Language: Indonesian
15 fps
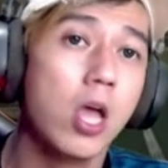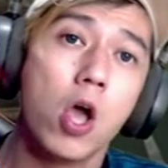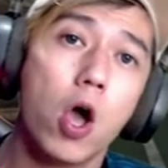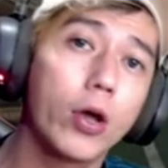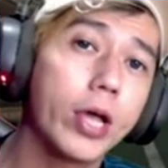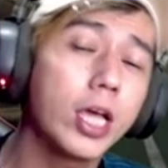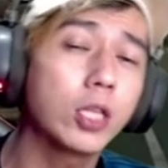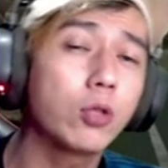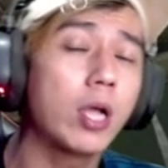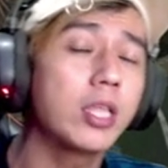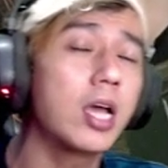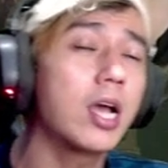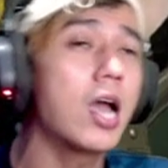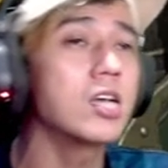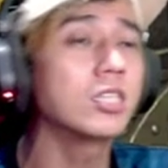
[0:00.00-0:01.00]
oke gitu
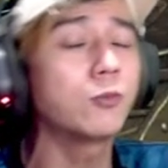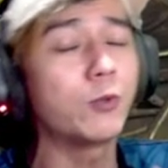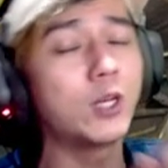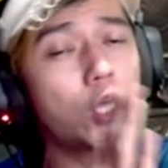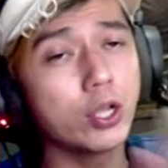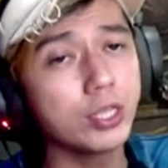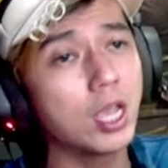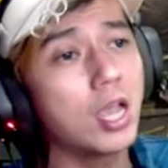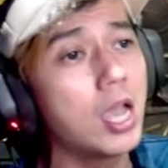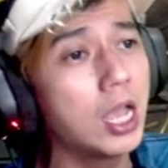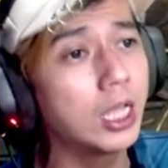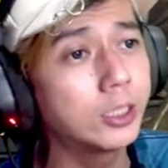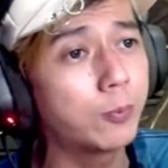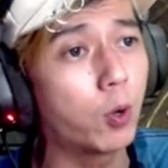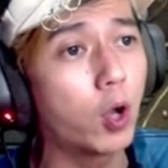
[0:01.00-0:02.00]
aja guys videonya
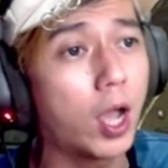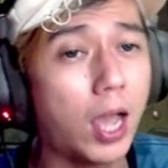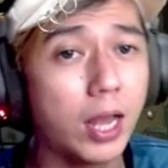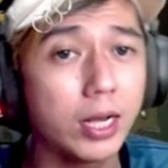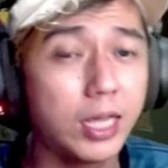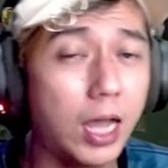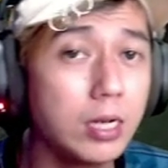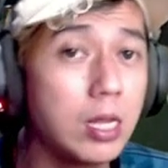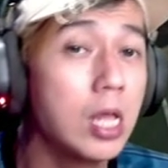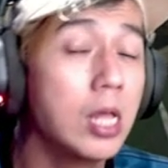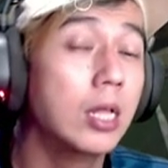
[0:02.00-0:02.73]
semoga kalian